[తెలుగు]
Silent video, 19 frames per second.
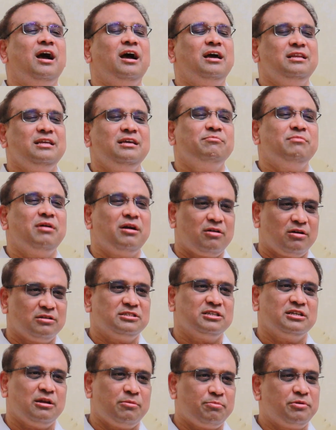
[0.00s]
అని మాకు
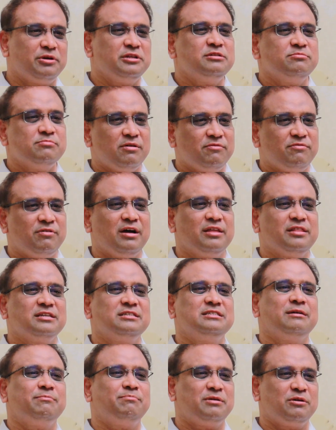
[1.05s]
చిన్నప్పటి నుంచి మా ఫాదర్
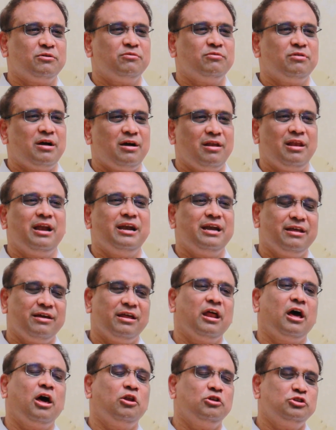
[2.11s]
చెప్పడం అలాంటి
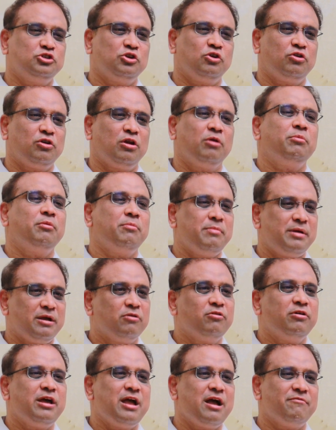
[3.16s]
ఆలోచనలు ఉన్నప్పుడు మేము
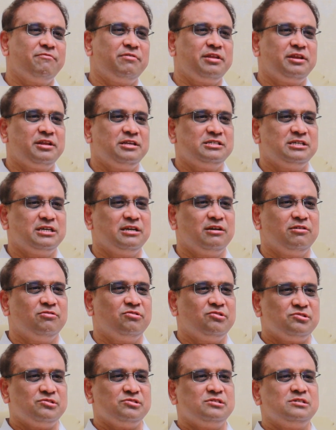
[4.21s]
కూడా యాభై రీచ్ అయ్యాం
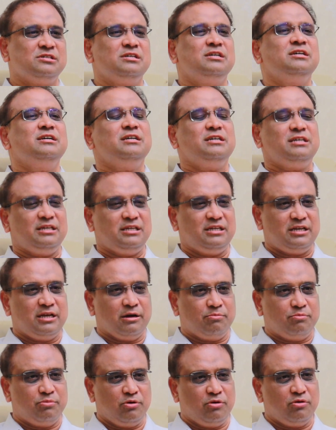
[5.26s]
ఈ
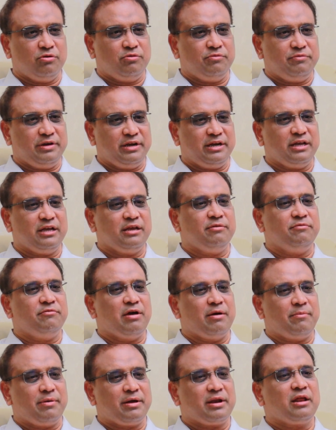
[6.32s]
డబ్బులు వీటికి
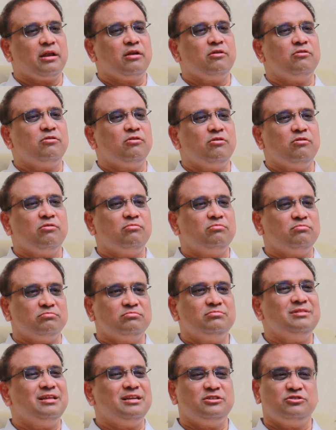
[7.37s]
వ్యాపారాలు
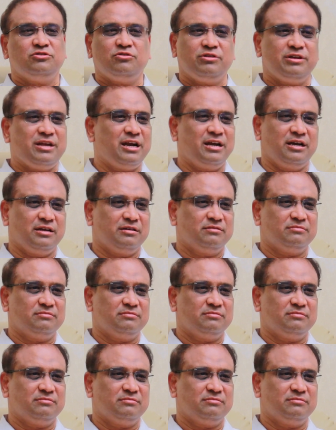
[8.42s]
దెర్ ఇస్ నో ఎండ్